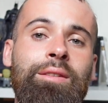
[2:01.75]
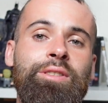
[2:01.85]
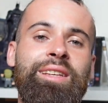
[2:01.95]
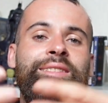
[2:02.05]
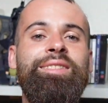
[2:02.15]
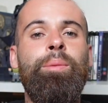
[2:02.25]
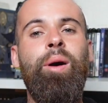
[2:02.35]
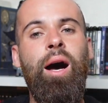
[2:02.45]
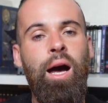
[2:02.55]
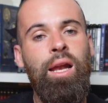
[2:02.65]
avant ça, n'hésitez
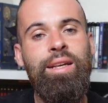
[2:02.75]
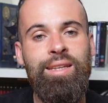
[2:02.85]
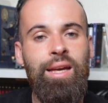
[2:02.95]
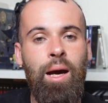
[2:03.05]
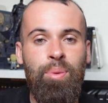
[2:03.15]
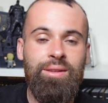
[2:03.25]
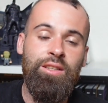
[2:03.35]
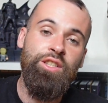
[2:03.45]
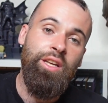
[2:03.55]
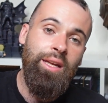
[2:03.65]
pas à liker, à
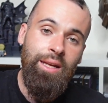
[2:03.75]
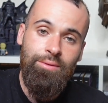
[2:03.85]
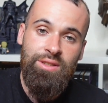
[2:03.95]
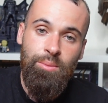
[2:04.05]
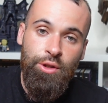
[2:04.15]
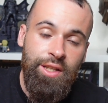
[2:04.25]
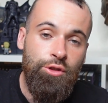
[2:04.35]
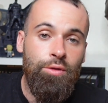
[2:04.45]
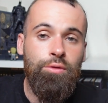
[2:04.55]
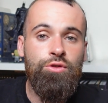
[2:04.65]
partager et à vous abonner,
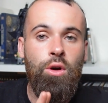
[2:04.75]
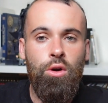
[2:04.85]
je vous en